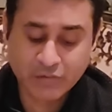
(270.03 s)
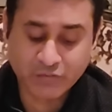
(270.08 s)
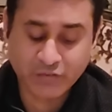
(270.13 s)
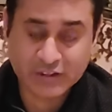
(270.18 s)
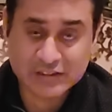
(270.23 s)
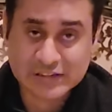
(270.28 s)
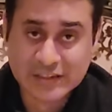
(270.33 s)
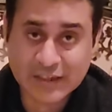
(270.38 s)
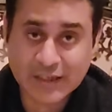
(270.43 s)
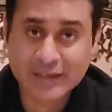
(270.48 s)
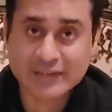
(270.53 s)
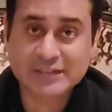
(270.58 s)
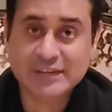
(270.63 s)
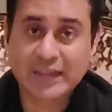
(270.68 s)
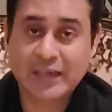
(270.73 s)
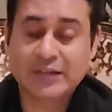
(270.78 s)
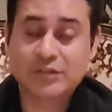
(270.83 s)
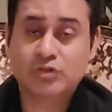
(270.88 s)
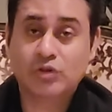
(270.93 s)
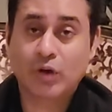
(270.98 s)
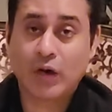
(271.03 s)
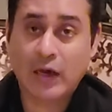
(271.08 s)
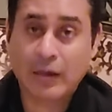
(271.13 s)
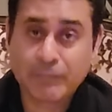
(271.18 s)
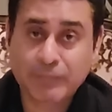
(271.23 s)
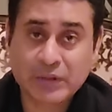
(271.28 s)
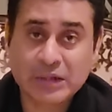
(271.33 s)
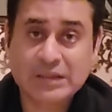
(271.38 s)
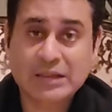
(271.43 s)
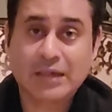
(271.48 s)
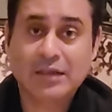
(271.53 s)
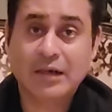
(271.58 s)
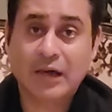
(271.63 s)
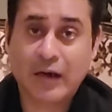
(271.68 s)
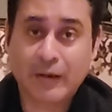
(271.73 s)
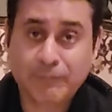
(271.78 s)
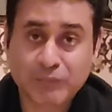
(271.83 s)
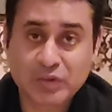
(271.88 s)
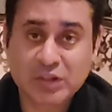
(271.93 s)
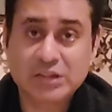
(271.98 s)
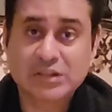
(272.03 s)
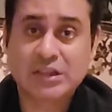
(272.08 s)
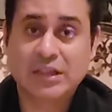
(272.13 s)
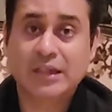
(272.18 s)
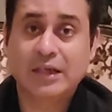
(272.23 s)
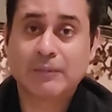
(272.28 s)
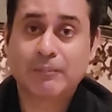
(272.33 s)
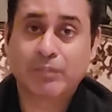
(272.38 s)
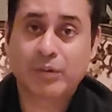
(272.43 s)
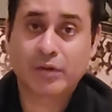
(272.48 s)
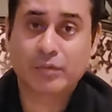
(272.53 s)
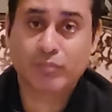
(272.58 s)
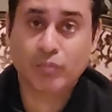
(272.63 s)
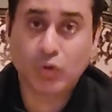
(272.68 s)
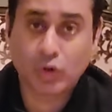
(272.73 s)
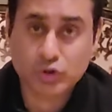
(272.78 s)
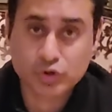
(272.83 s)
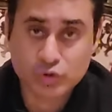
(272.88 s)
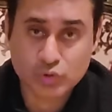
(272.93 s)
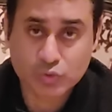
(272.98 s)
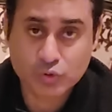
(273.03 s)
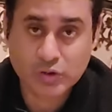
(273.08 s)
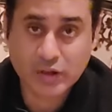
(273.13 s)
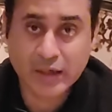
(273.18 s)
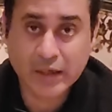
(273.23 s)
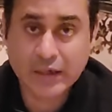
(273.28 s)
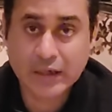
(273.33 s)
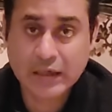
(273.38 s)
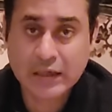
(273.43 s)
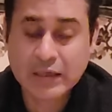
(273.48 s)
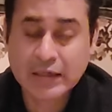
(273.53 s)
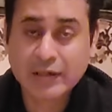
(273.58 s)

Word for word: फ़ैसले ऐसे हैं जो अभी तक अपनी जगह पर मौजूद हैं